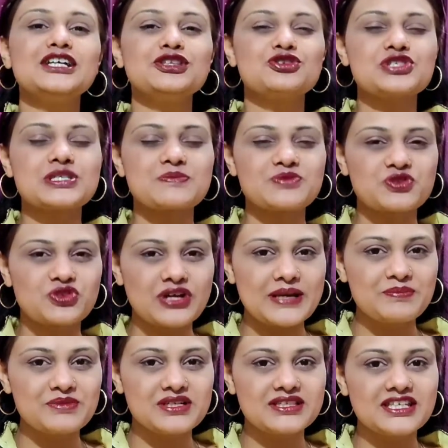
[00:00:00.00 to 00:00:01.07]
है तो
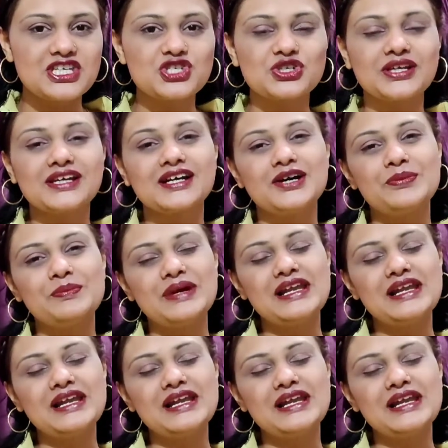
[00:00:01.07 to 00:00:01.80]
सब्सक्राइब कर दीजिएगा